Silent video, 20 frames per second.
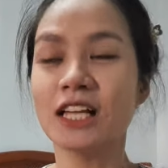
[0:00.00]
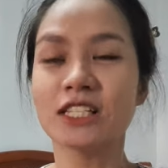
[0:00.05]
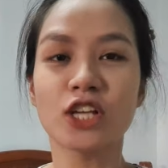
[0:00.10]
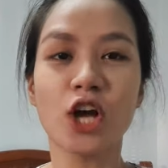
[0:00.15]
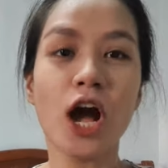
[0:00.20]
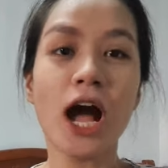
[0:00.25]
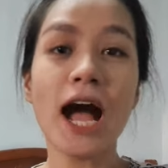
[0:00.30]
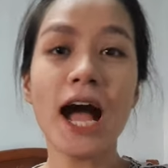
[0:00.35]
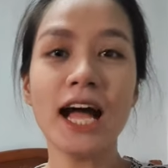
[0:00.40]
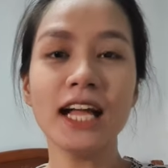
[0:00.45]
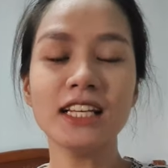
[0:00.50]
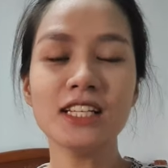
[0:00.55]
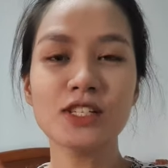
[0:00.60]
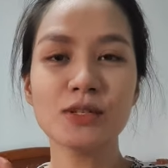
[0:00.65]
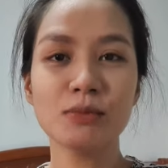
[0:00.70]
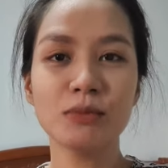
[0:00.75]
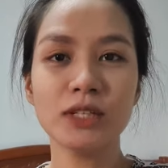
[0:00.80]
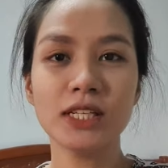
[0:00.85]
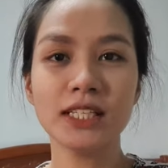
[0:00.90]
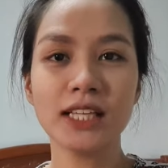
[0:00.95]
So,
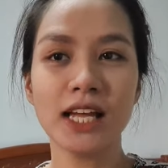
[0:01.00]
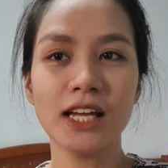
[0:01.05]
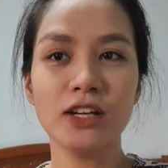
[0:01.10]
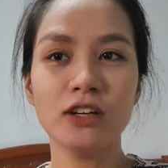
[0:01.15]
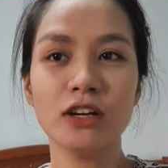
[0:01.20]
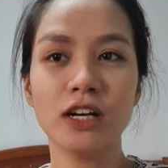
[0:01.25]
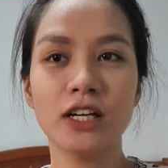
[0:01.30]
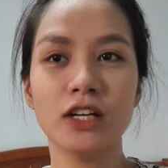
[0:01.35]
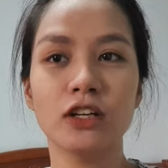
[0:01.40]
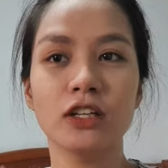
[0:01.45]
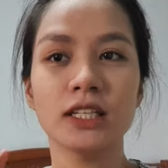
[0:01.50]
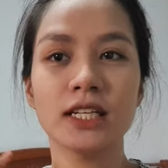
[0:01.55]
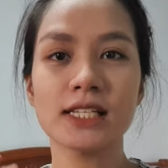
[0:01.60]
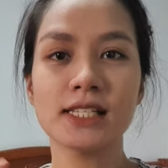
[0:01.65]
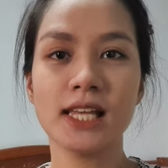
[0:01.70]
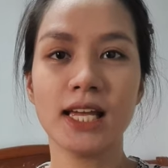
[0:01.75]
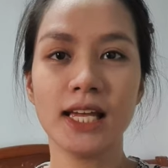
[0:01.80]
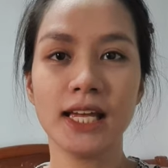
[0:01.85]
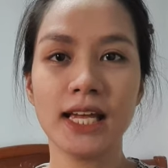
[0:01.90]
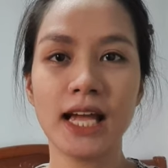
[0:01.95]
aalis muna tayo ngayon
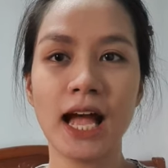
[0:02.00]
kasi